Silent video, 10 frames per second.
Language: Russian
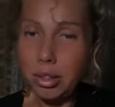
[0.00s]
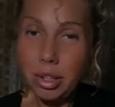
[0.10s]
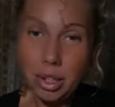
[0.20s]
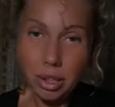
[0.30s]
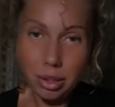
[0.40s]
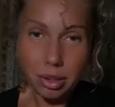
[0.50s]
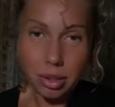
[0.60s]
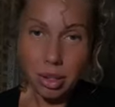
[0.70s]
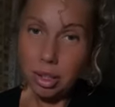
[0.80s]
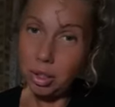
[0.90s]
Нет,
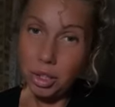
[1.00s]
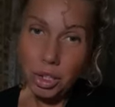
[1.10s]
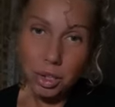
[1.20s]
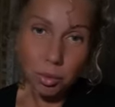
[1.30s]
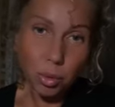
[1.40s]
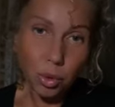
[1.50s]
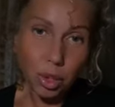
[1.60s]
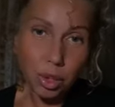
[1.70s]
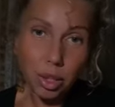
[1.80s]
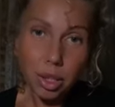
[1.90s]
это через боль.